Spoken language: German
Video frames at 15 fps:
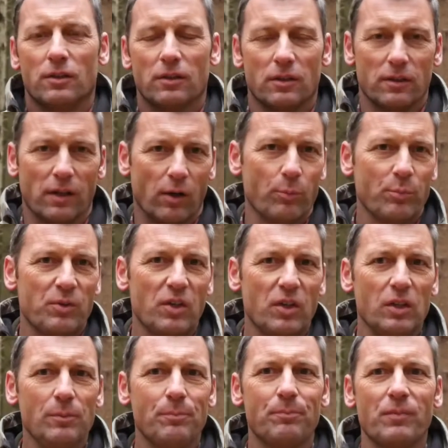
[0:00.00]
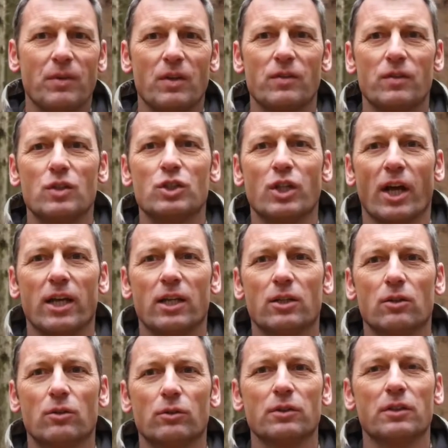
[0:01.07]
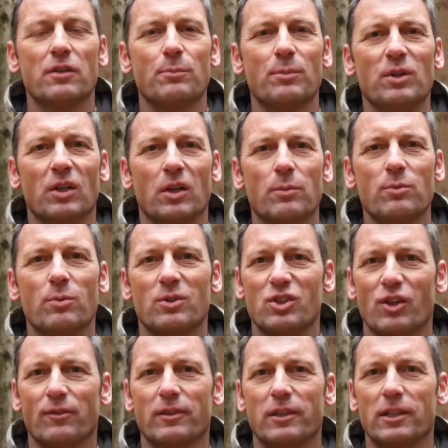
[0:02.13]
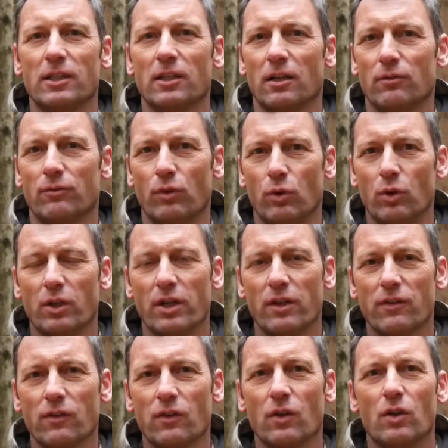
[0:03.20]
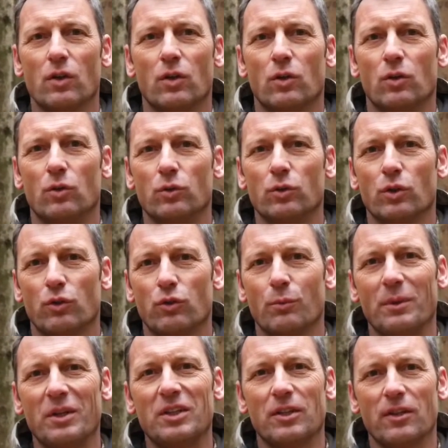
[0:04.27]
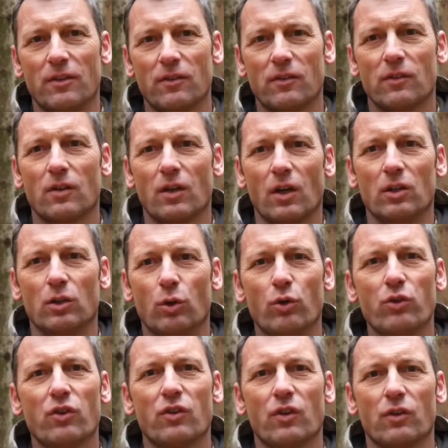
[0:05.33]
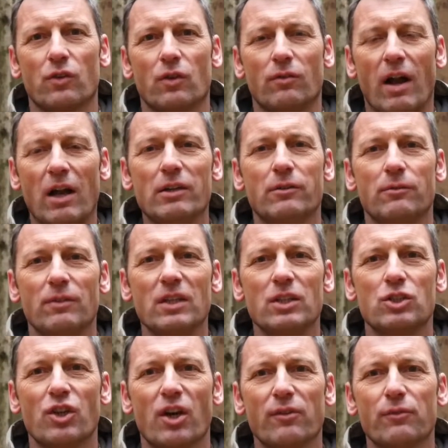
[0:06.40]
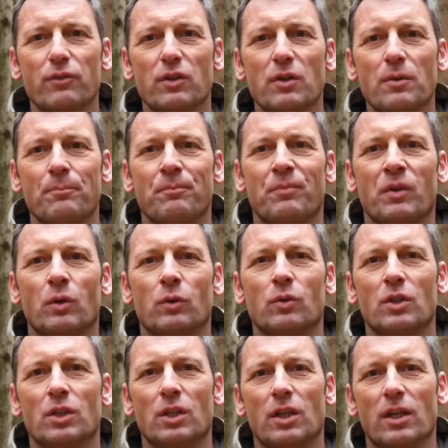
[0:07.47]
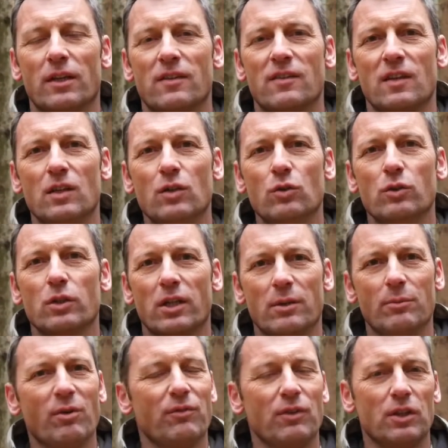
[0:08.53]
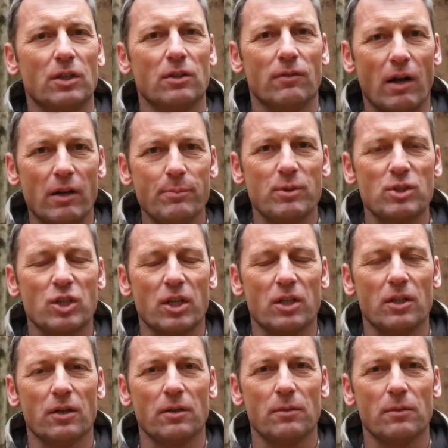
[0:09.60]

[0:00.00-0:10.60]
Das Hauptziel ist die Steigerung des betriebswirtschaftlichen Erfolges und somit des Erlöses aus der Waldwirtschaft und die Erziehung klimafitter Waldbestände.